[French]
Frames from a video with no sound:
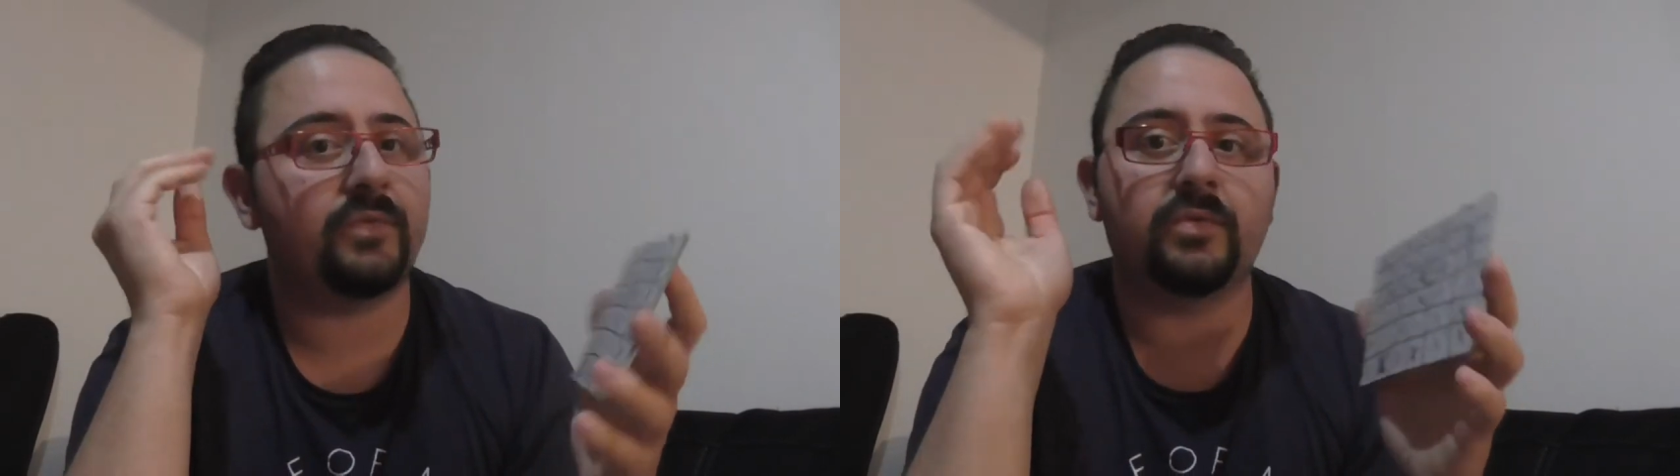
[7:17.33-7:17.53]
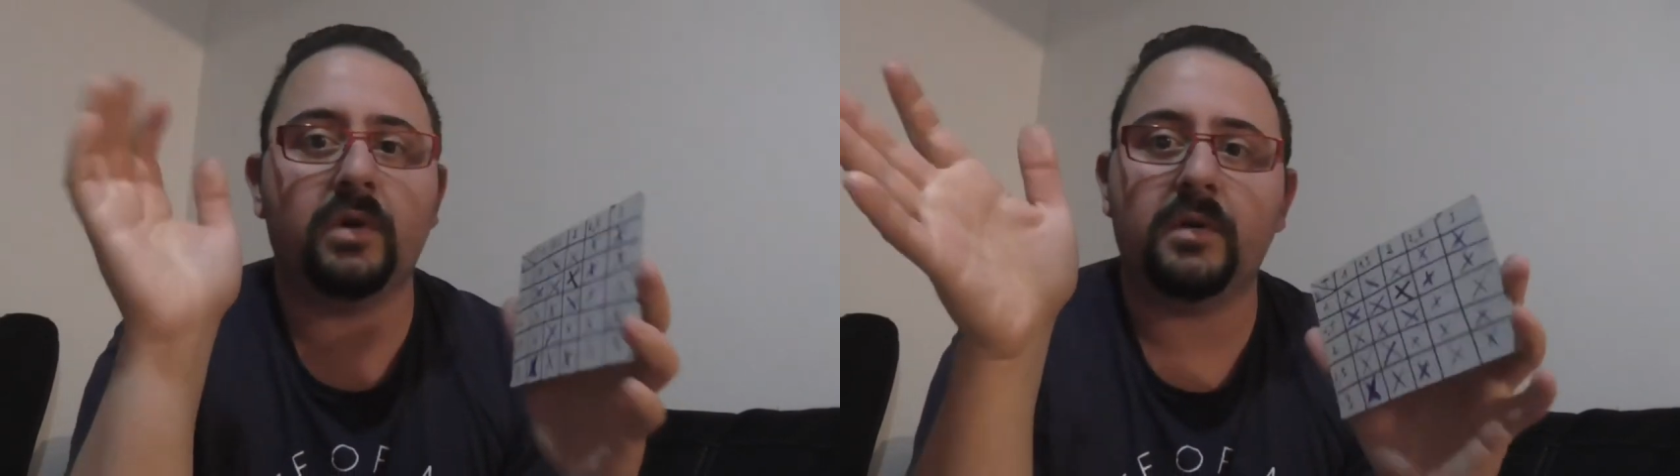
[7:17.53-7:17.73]

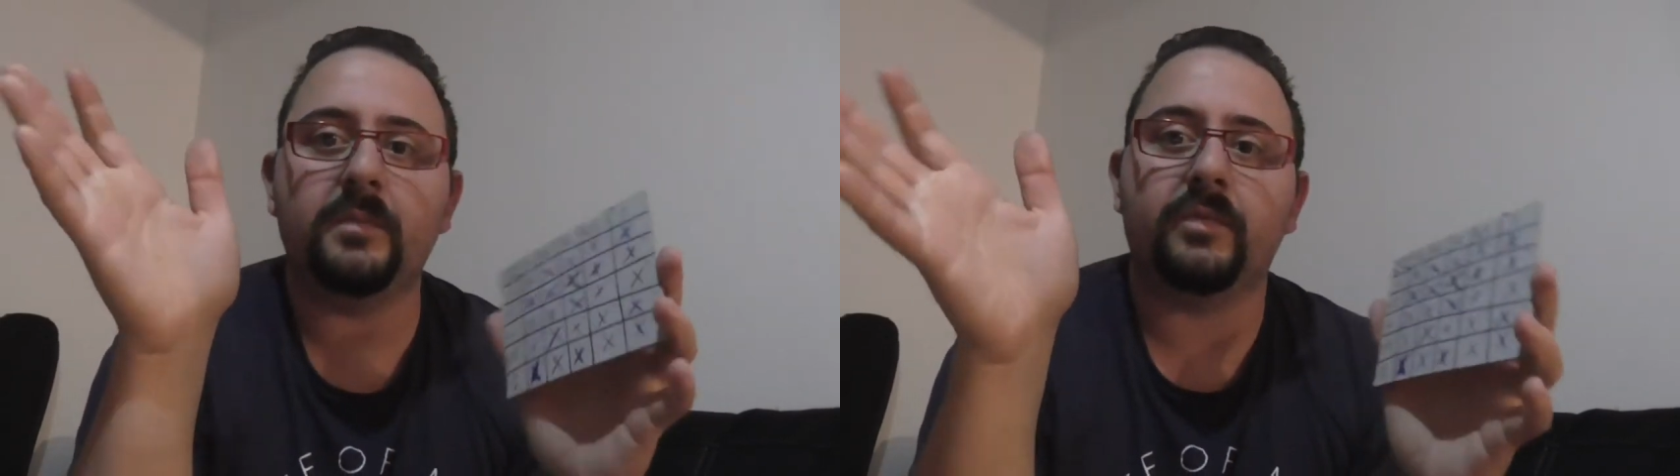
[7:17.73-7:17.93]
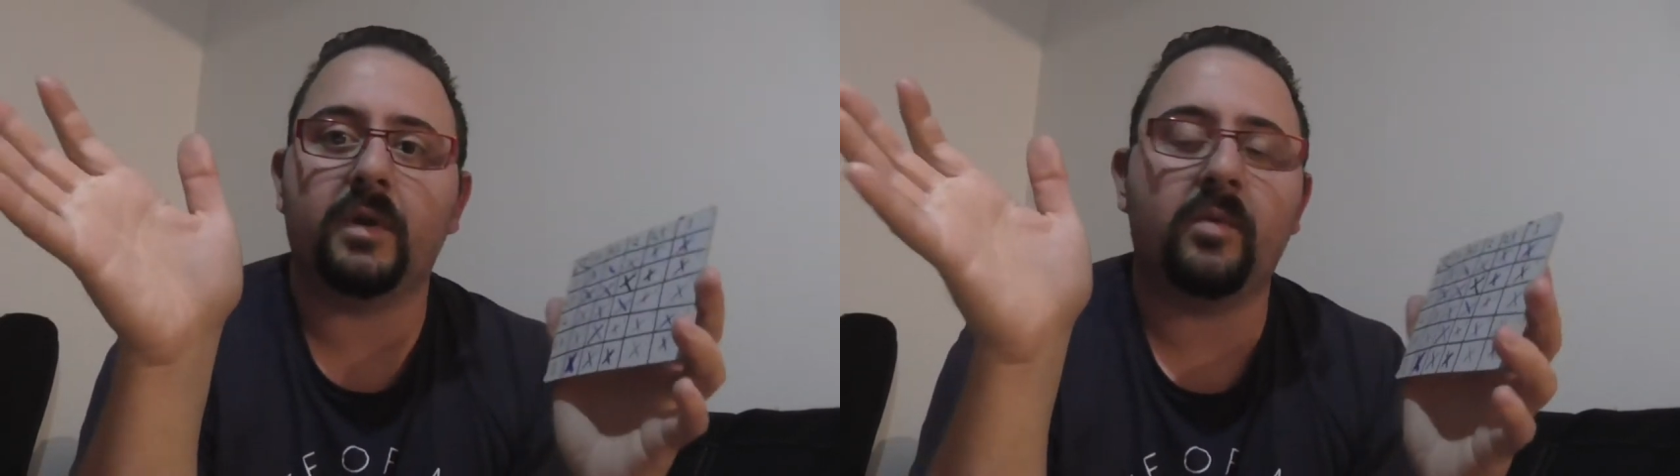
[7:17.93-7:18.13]

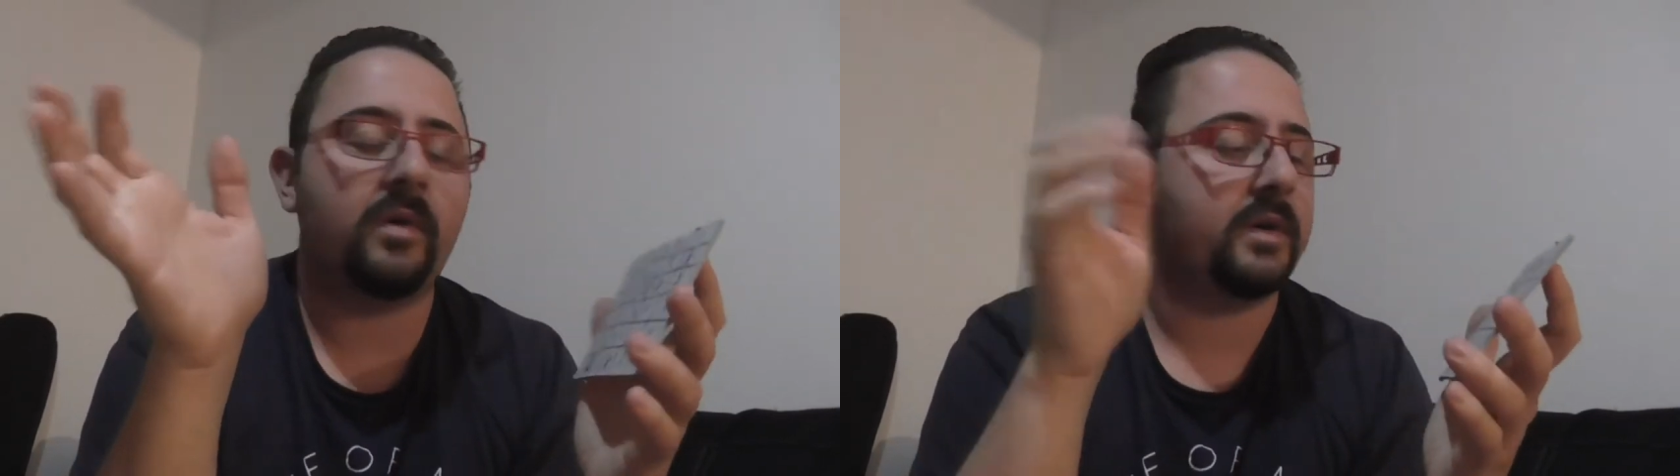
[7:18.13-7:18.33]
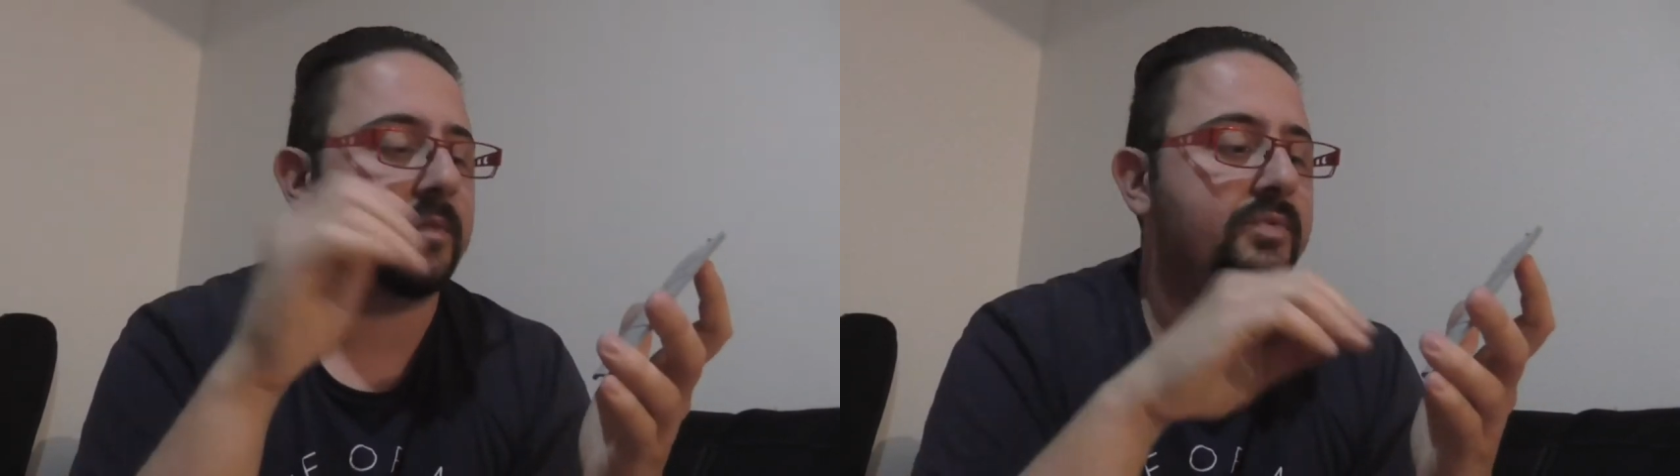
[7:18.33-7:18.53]
fois
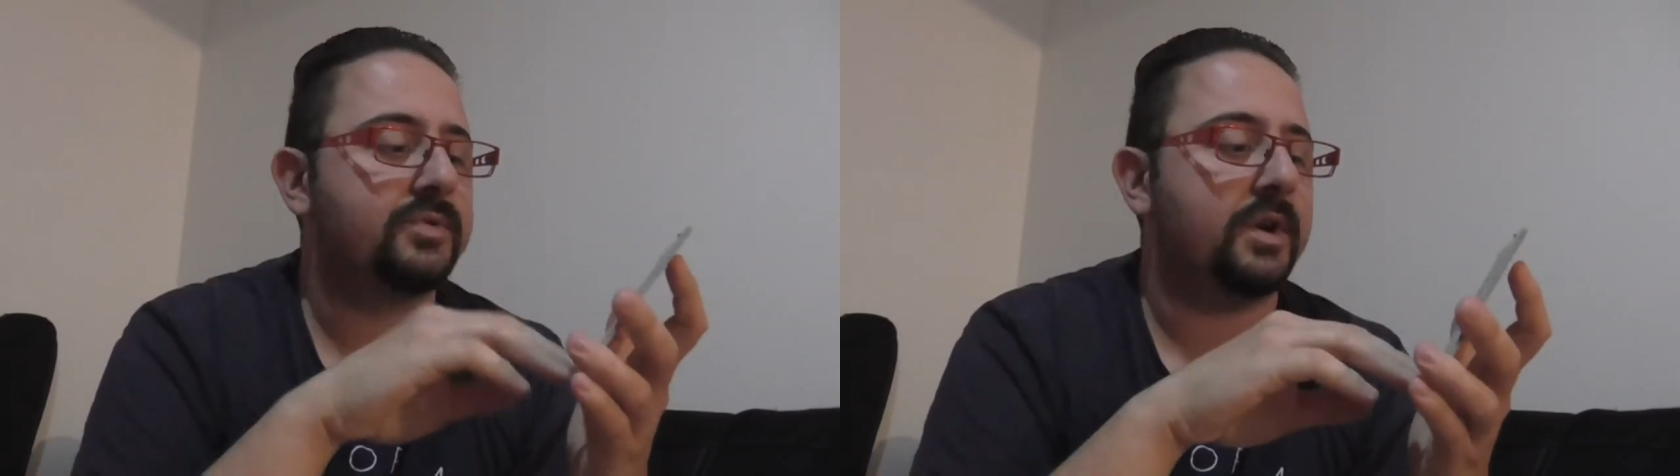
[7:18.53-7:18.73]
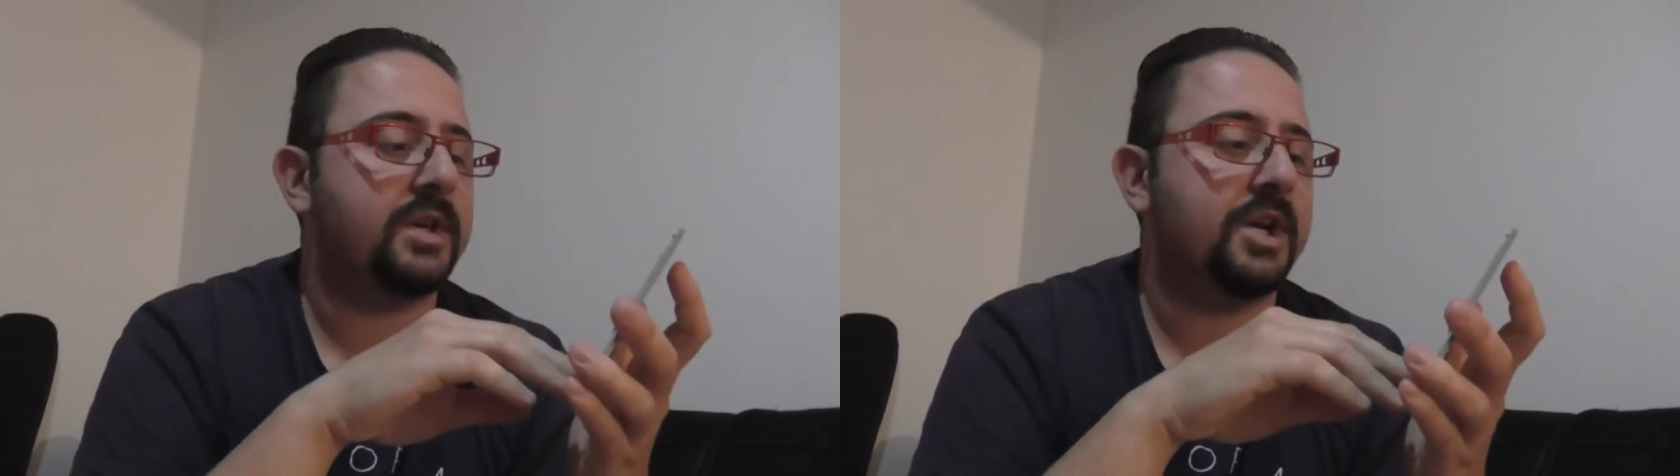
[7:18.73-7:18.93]
vraiment avec
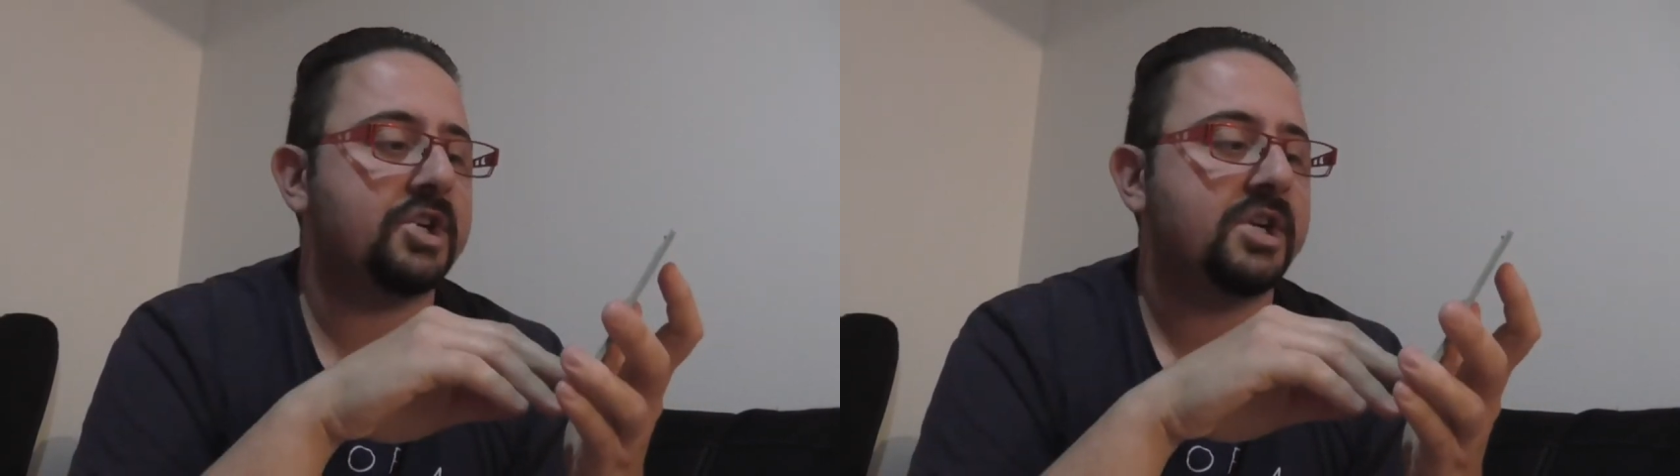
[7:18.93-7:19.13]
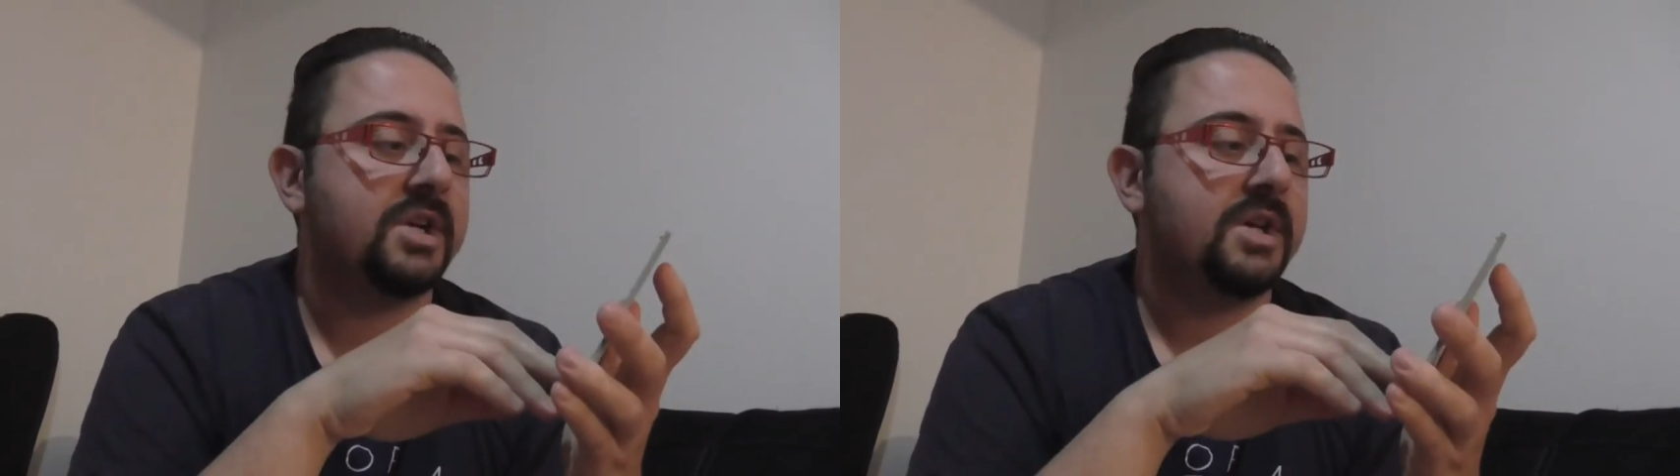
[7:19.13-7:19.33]
plusieurs
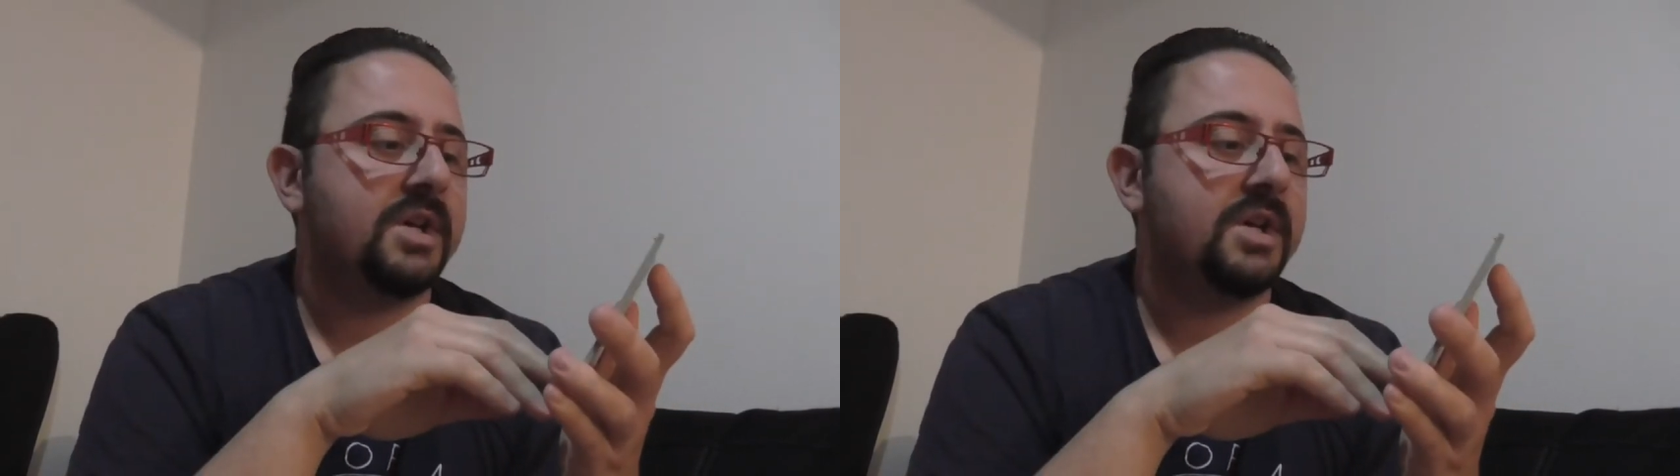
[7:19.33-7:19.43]
caches.